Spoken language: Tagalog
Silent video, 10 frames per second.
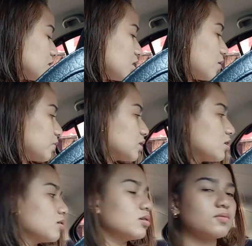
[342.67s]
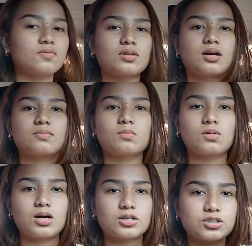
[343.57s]
Gamit ako ng flat
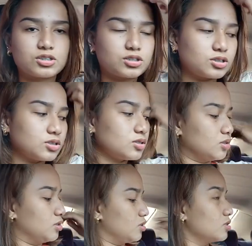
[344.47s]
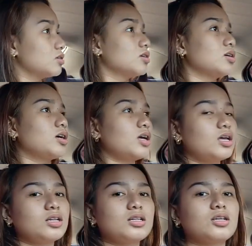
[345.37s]
brush.
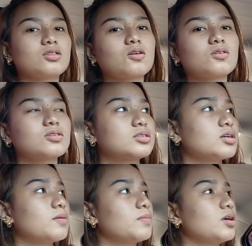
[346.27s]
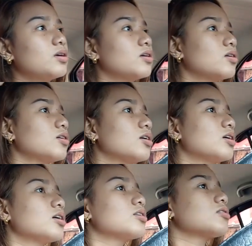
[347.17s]
And dito ako sa mirror
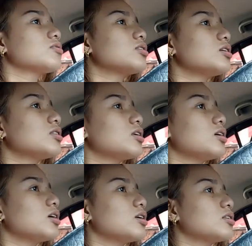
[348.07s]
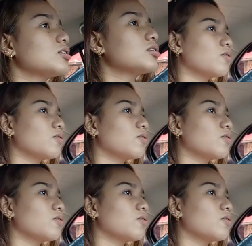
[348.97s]
na to titingin.